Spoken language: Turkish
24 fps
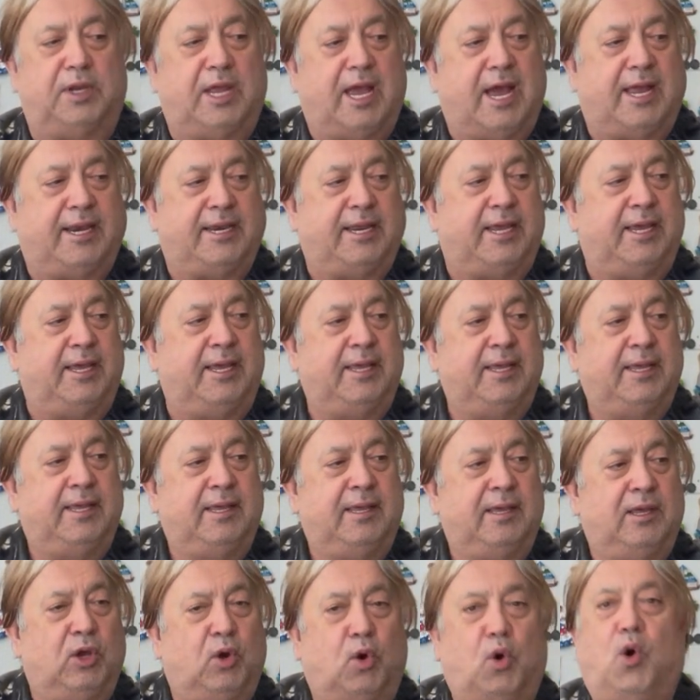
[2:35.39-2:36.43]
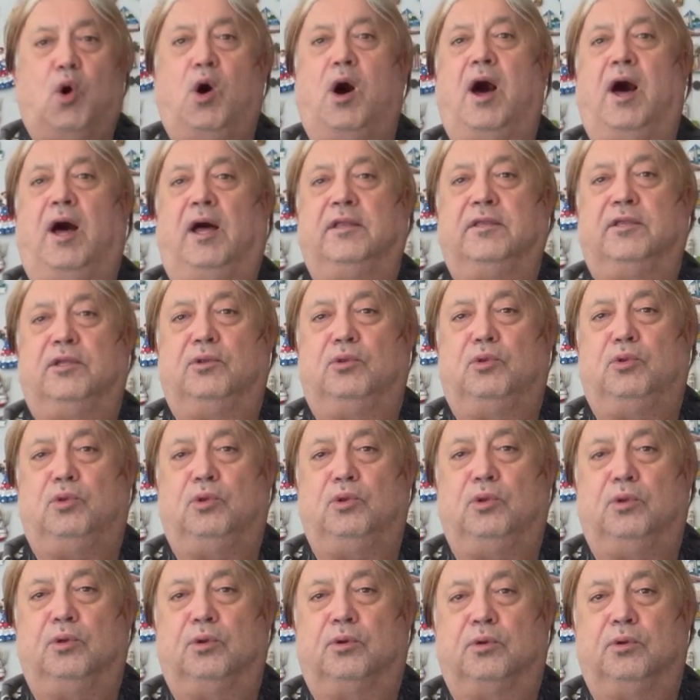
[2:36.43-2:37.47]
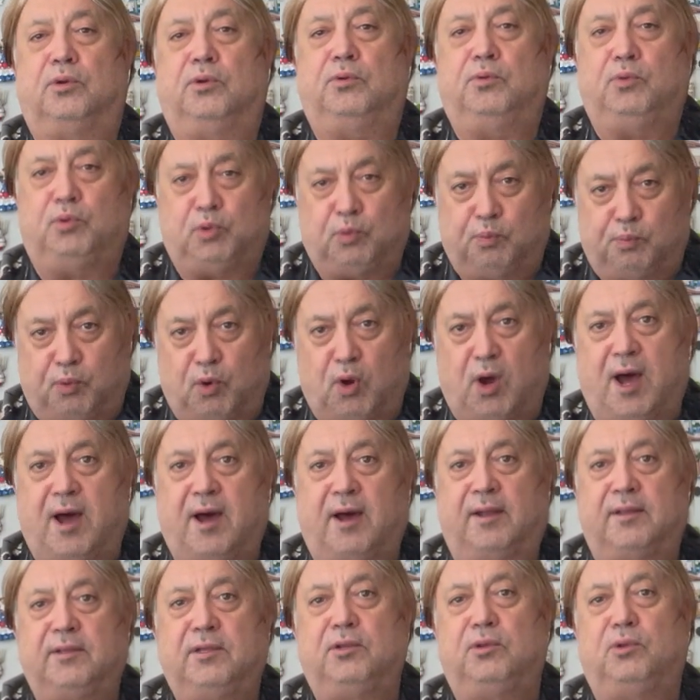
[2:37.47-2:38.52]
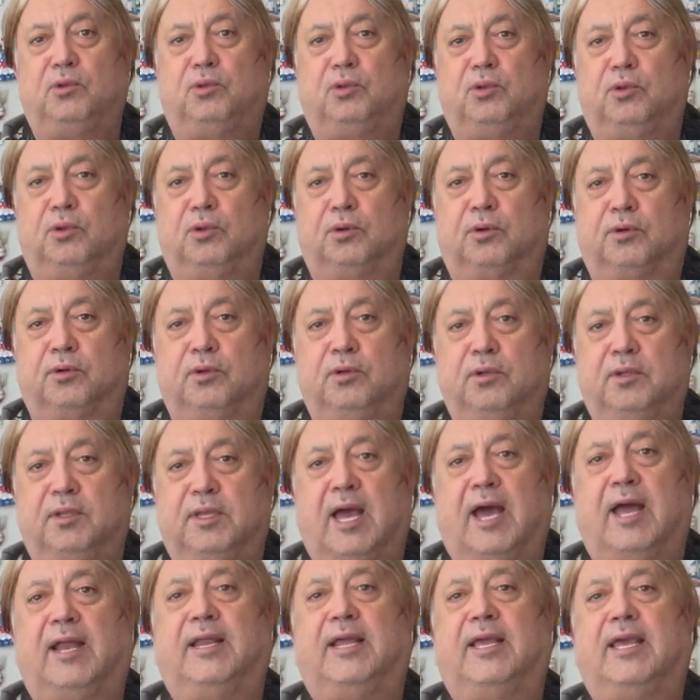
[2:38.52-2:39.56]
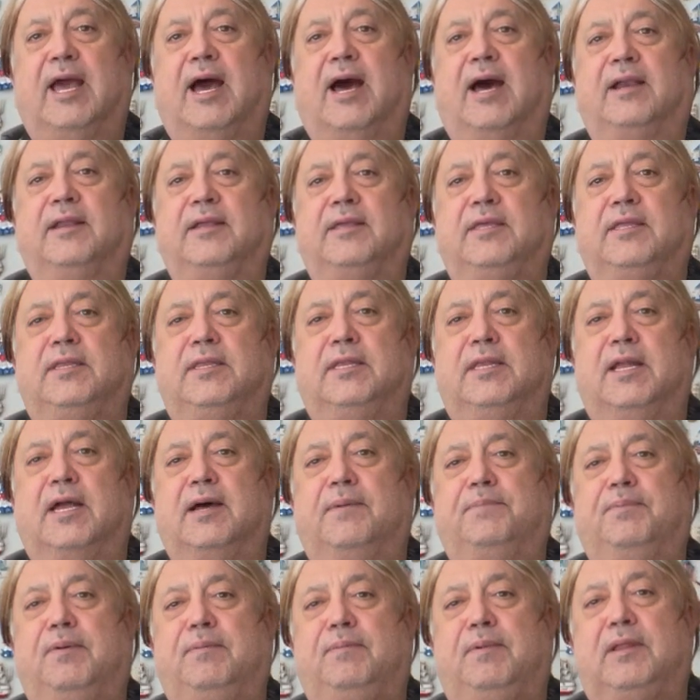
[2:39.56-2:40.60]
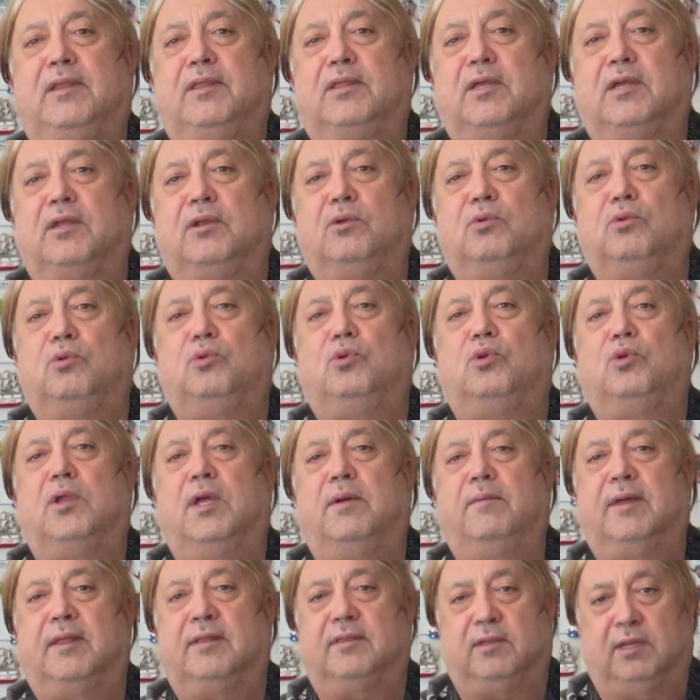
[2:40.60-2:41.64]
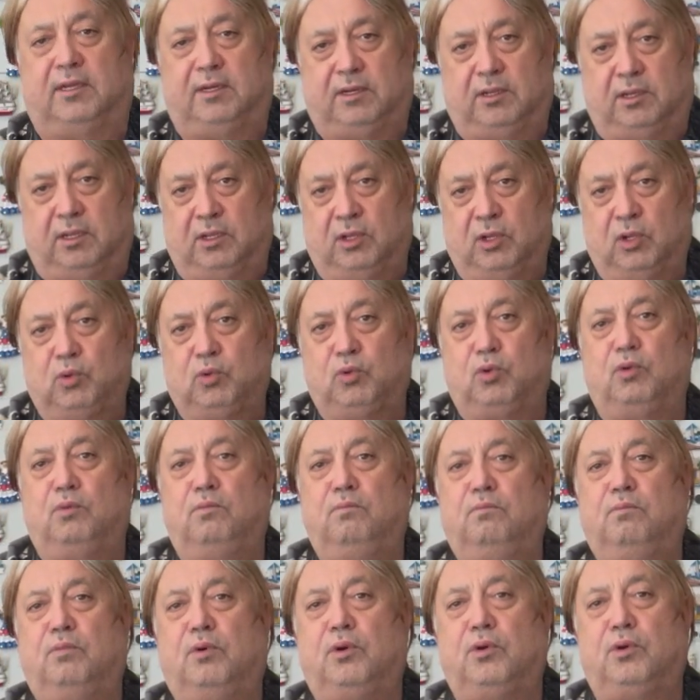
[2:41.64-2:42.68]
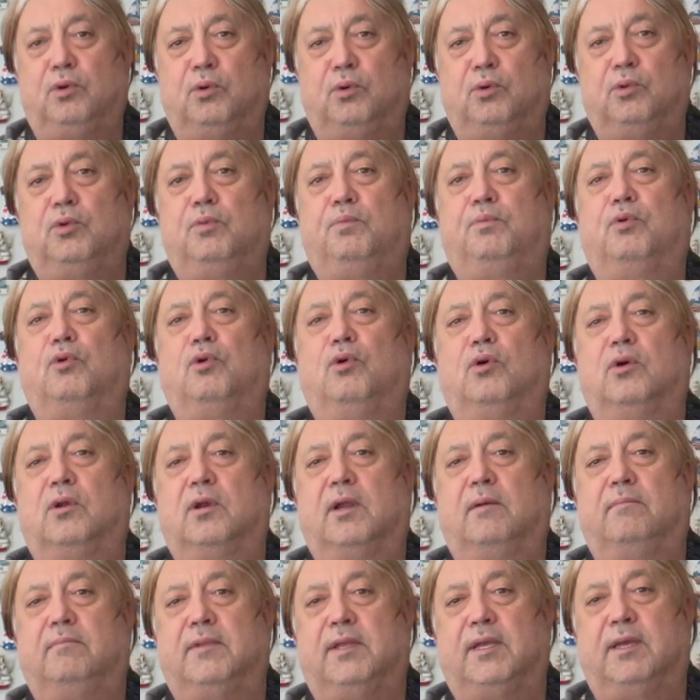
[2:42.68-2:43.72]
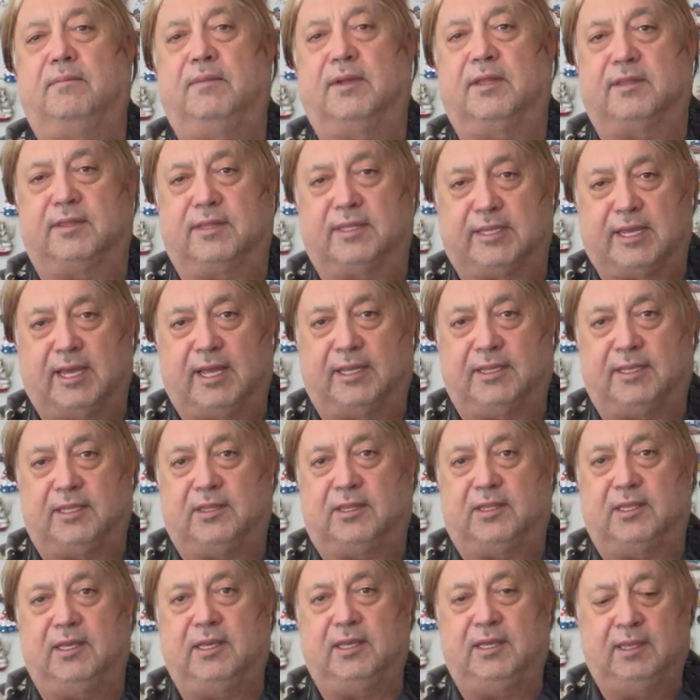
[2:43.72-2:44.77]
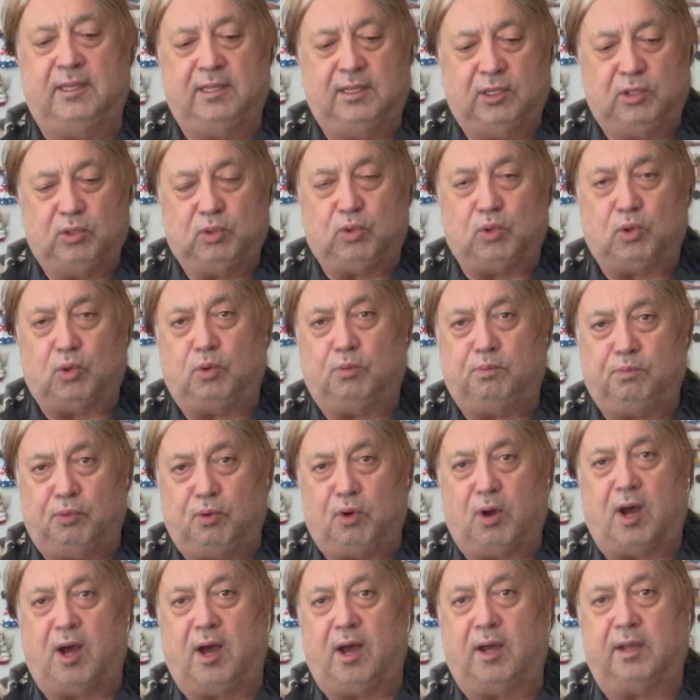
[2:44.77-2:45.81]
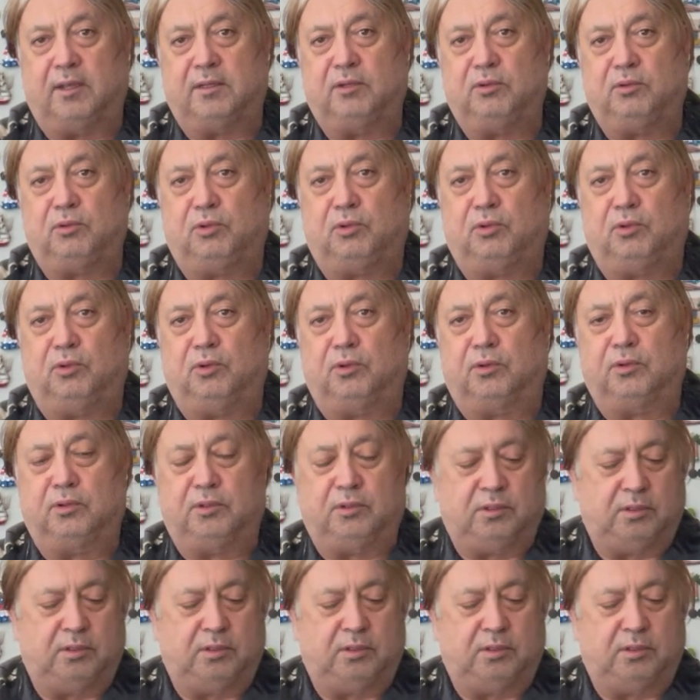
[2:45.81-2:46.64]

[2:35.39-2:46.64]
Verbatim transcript: Yani o anı düşünür. Bu anı düşünür. Yani yarın ne yapabileceğini düşünemez yani. Gün boyu onu programlayamaz. Sadece bu anı düşünür.